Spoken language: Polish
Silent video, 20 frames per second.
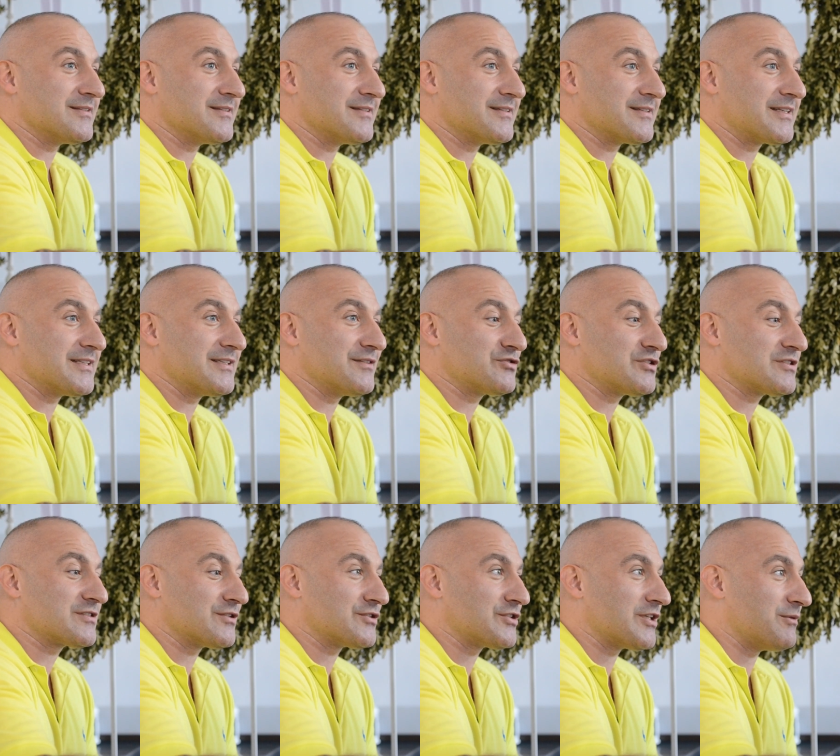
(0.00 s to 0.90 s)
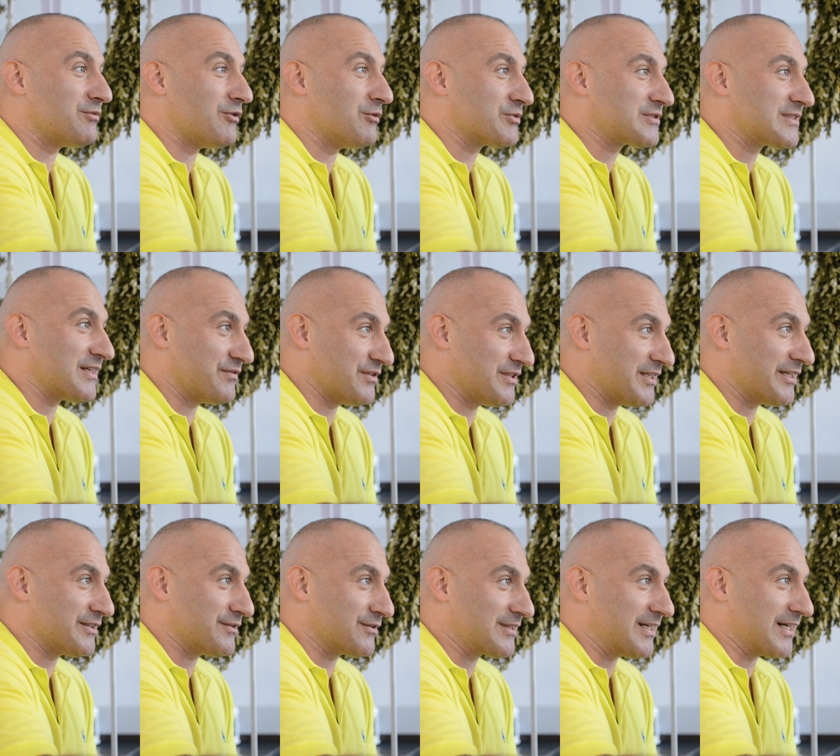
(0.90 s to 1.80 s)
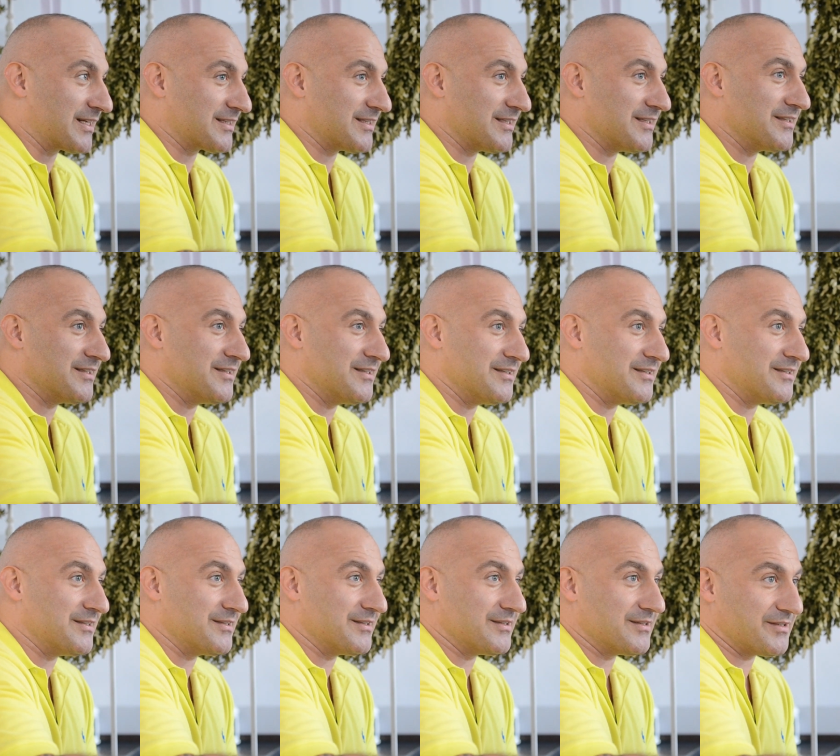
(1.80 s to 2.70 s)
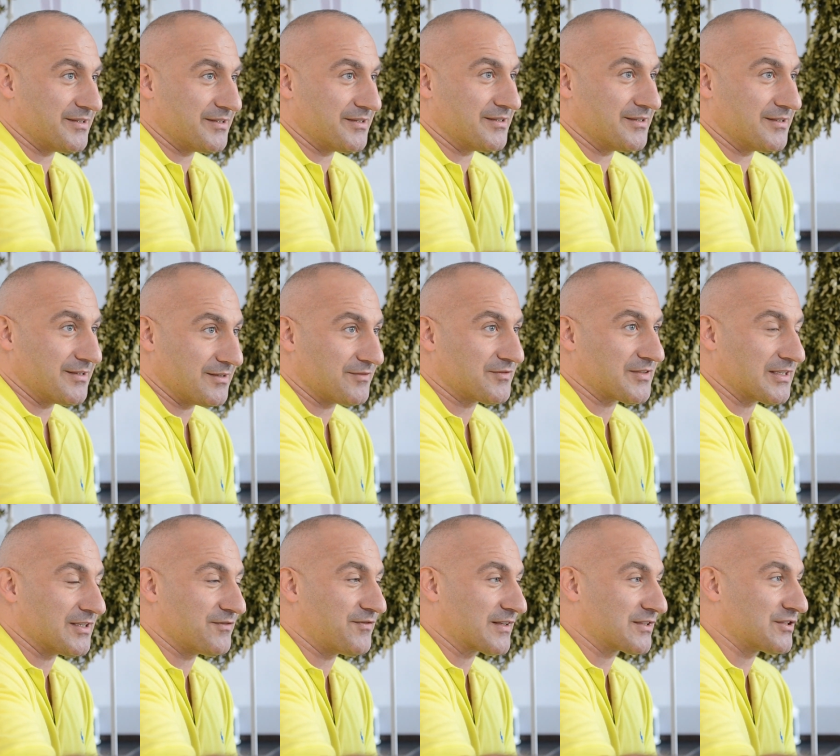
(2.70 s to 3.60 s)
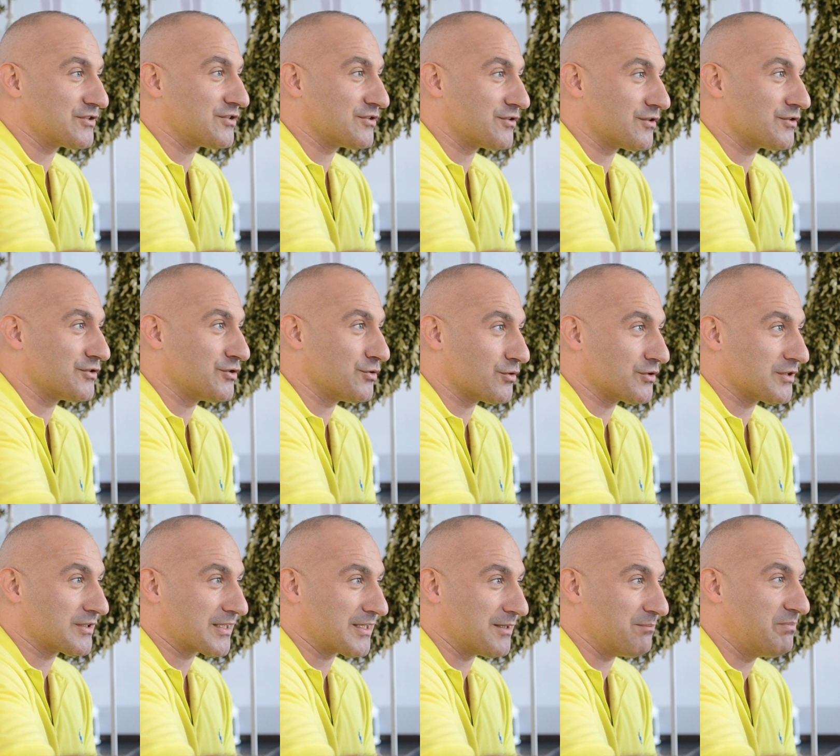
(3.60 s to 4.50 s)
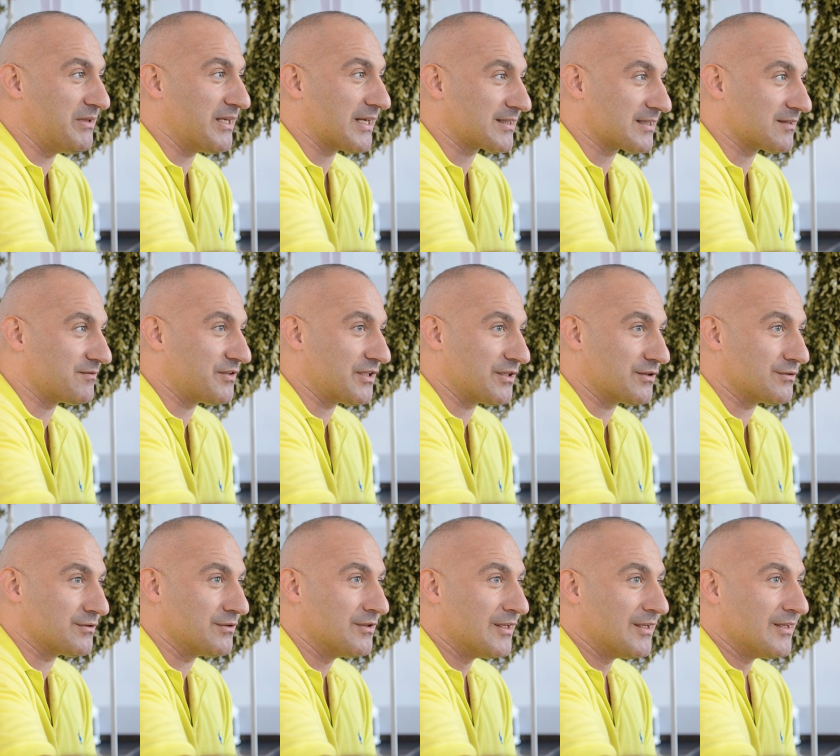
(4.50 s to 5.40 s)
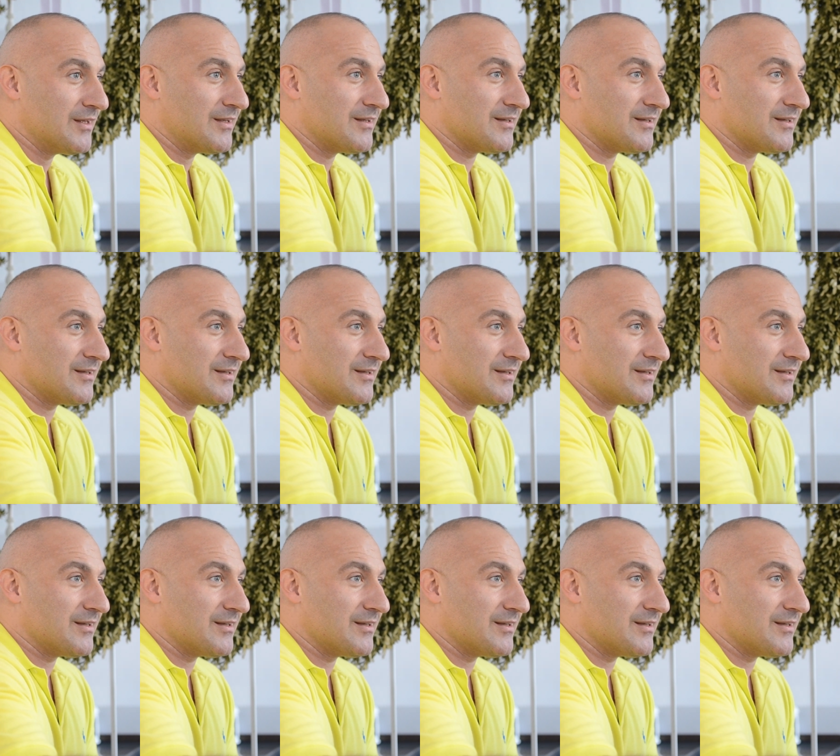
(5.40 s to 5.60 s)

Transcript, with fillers: y, kiedy wszystko trzeba było postawić na jedną kartę i, i, i wtedy faktycznie dochodziło do takich bijatyk w ringu. Y,